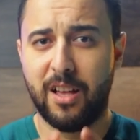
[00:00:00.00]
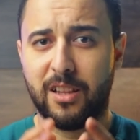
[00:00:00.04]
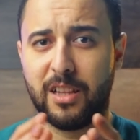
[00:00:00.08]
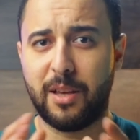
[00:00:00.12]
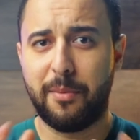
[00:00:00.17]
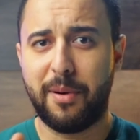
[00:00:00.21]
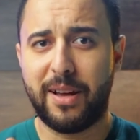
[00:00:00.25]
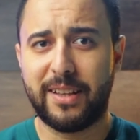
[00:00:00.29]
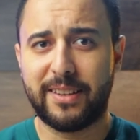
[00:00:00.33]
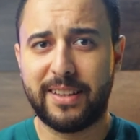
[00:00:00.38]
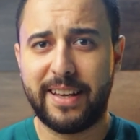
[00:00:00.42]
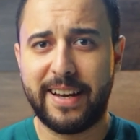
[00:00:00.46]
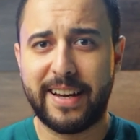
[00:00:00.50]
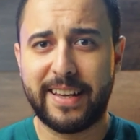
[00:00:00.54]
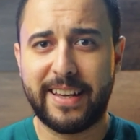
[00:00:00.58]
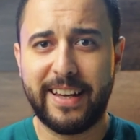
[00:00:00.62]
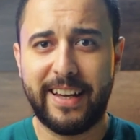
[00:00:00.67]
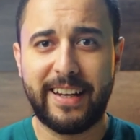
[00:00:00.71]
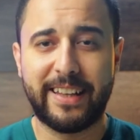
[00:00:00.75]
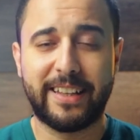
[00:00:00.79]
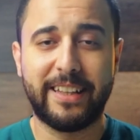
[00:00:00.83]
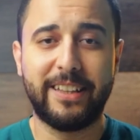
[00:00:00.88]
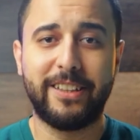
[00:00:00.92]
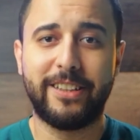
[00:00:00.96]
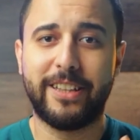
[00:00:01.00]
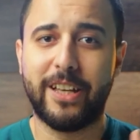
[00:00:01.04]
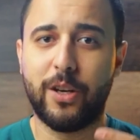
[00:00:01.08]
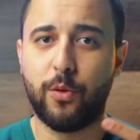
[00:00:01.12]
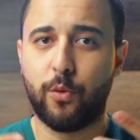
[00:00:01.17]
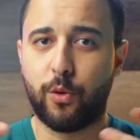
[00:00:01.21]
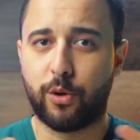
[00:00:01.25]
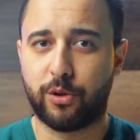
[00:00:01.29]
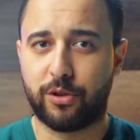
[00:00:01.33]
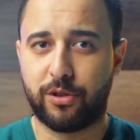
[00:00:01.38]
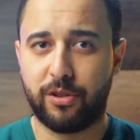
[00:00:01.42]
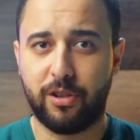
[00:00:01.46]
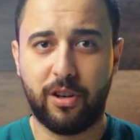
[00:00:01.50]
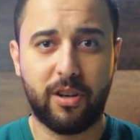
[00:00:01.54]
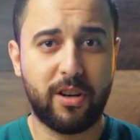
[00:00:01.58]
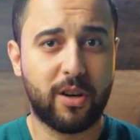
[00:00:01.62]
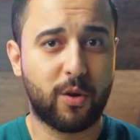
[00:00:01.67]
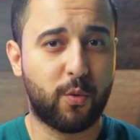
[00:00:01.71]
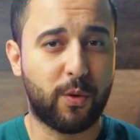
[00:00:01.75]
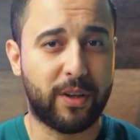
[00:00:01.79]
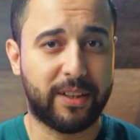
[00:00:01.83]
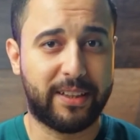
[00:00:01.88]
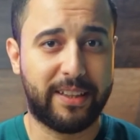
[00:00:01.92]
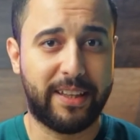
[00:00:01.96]
طبعا ده راجع لك انت
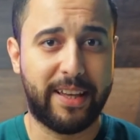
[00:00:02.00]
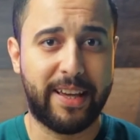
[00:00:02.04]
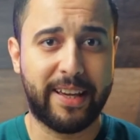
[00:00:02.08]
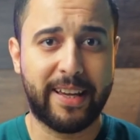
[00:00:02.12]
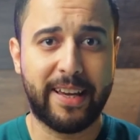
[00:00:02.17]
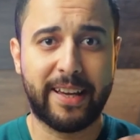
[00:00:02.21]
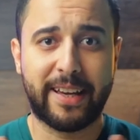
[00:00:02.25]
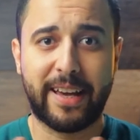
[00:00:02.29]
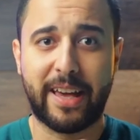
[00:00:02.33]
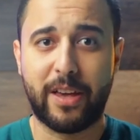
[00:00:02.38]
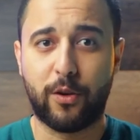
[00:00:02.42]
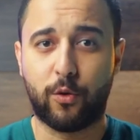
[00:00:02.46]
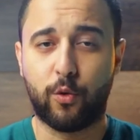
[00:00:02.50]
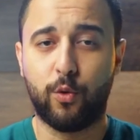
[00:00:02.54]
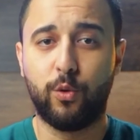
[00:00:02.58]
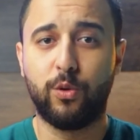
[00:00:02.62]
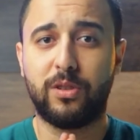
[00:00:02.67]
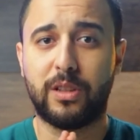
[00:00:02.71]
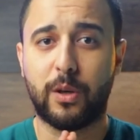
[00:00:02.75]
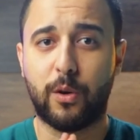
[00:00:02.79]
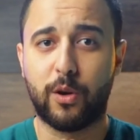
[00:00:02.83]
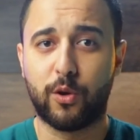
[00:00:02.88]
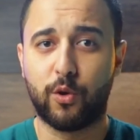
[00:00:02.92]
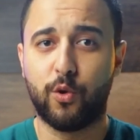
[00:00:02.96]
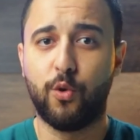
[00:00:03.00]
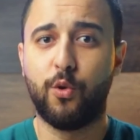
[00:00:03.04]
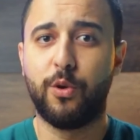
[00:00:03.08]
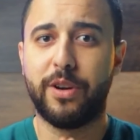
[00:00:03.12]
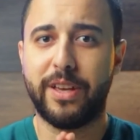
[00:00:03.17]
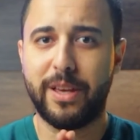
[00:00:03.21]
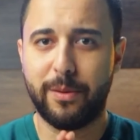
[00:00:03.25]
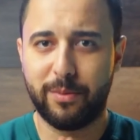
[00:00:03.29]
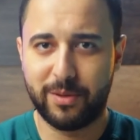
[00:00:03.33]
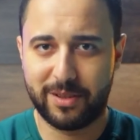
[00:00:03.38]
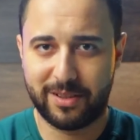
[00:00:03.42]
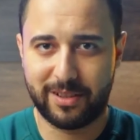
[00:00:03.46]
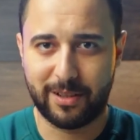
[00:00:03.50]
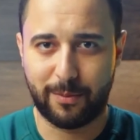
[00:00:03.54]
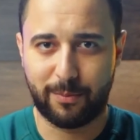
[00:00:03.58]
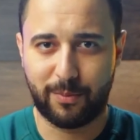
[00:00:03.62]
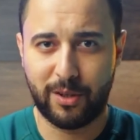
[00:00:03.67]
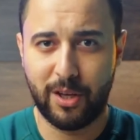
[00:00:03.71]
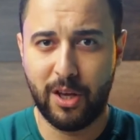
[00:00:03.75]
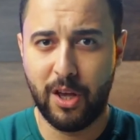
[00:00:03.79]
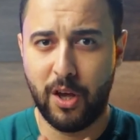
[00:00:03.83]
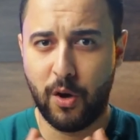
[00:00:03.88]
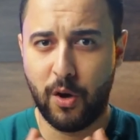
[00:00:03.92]
واختيارك واحتياجك هيكون توجهه ايه بالظبط